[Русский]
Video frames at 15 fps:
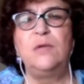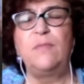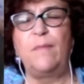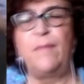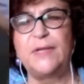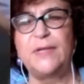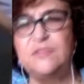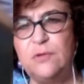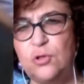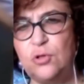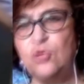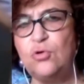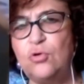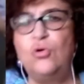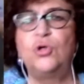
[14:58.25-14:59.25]
либо по
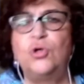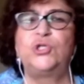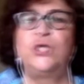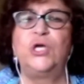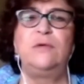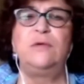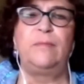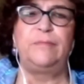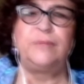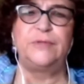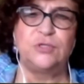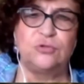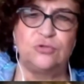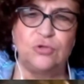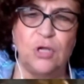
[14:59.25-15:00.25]
цвету кожи, либо по
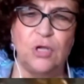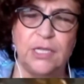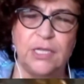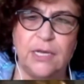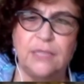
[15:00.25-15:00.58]
сексуальной